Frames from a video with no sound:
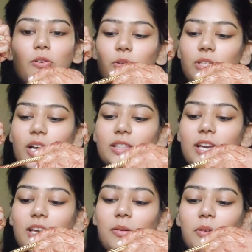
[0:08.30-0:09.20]
हो जाता
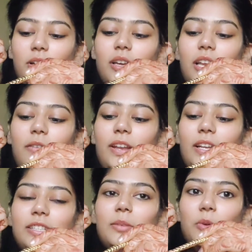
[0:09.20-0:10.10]
है
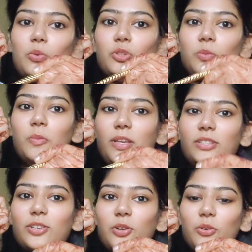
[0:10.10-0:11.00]
एलोवेरा जेल में कुछ भी
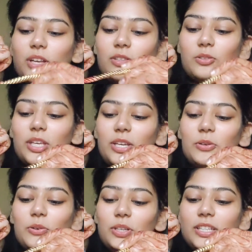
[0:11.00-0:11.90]
मिक्स करोगे तो ठीक
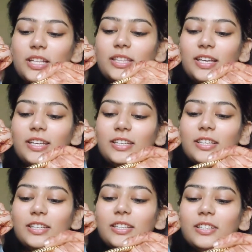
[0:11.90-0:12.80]
हो ही जाता है
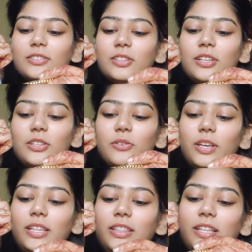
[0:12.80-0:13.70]
तो ये देखो
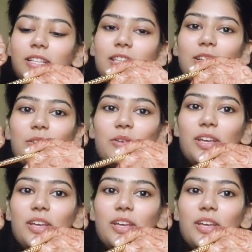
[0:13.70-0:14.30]
इतना ठीक हो